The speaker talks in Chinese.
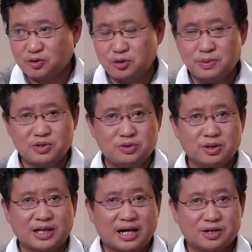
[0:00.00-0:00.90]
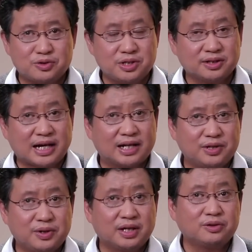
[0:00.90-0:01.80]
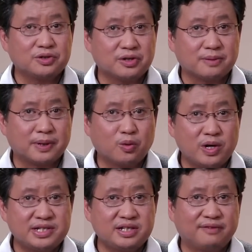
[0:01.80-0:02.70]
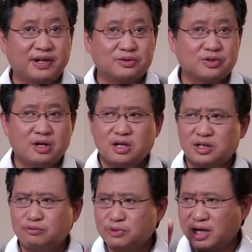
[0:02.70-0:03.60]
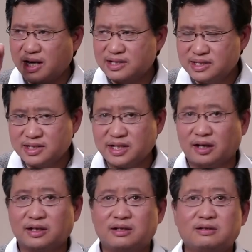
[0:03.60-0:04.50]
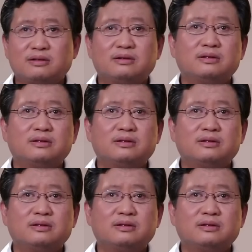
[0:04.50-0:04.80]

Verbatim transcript: 到居民区，打了学校，打了医院，他都是说什么惯性的发出是是乌克兰自己搞的。